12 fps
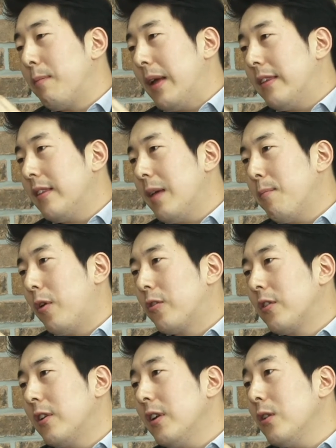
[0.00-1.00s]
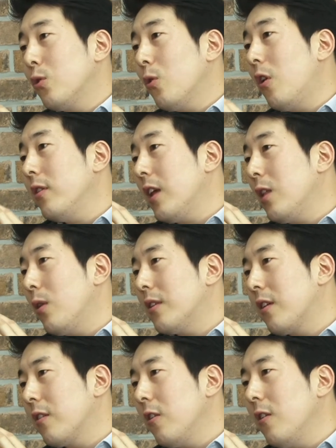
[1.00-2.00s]
패치된 버전을 또 컨테이너화
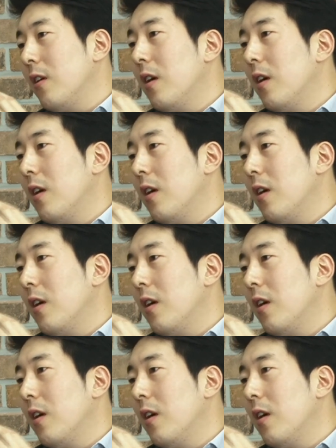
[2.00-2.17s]
시켜서